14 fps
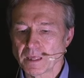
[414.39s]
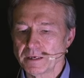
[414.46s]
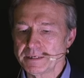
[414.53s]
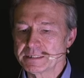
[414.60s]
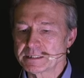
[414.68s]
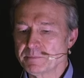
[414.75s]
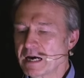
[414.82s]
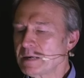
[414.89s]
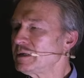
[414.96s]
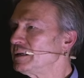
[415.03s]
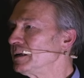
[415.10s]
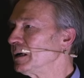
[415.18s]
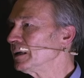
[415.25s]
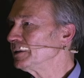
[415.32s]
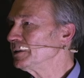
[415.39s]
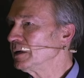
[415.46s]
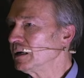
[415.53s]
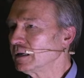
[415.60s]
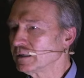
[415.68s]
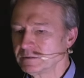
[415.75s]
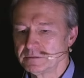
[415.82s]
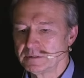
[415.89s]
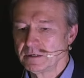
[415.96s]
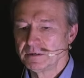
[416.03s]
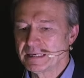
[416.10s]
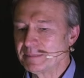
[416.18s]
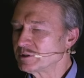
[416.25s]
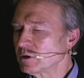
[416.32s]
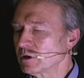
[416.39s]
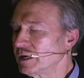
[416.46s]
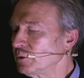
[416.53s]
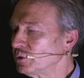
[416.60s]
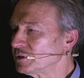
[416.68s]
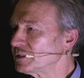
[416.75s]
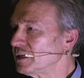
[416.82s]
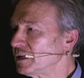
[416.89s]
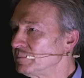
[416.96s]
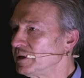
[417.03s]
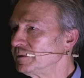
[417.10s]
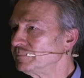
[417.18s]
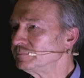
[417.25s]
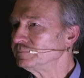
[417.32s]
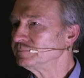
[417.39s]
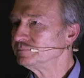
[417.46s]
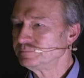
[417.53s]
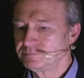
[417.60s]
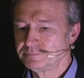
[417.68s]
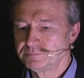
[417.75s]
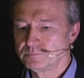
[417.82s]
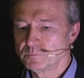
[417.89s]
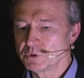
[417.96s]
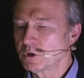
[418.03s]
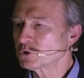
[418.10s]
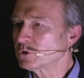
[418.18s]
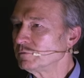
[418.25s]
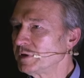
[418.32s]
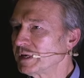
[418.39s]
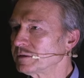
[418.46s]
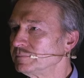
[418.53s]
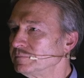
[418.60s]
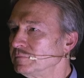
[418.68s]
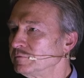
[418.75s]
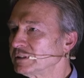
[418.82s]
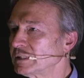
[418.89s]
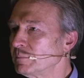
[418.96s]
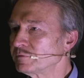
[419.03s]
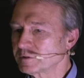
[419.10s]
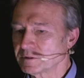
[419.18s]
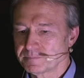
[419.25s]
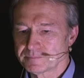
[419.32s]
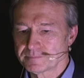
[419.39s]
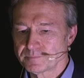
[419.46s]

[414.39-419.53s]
In zwei Milliarden Jahren gibt es auch kein Ozean mehr. Ist auch schon weg, verdampft.